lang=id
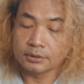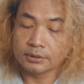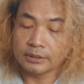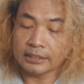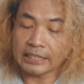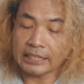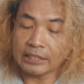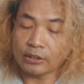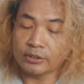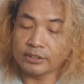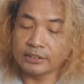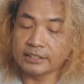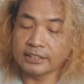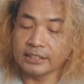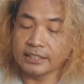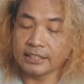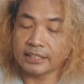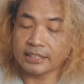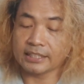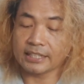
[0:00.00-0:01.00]
jadi kalau di
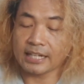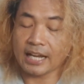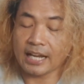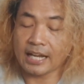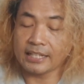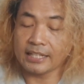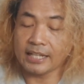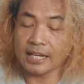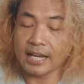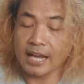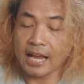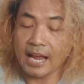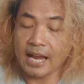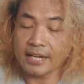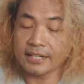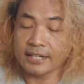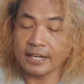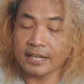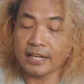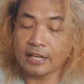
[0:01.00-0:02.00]
sini keterangannya nggak
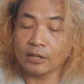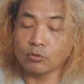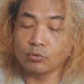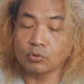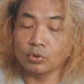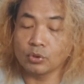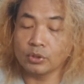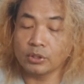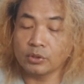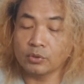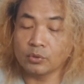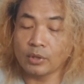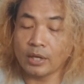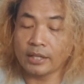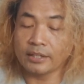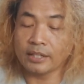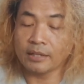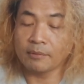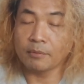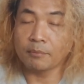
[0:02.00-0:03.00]
ada yang untuk itu
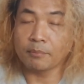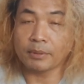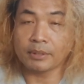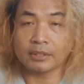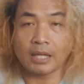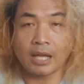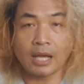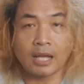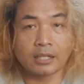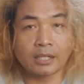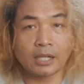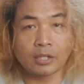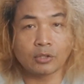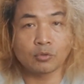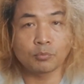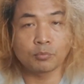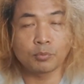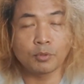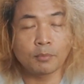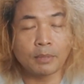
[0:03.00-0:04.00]
hanya mempertahankan
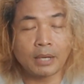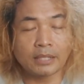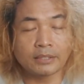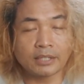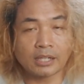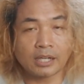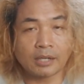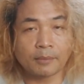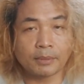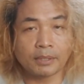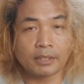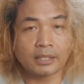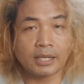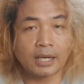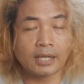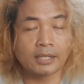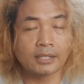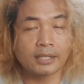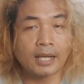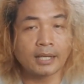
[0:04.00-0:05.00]
tubuh melancarkan
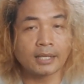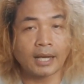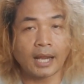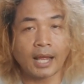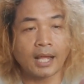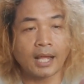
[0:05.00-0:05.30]
peredaran darah.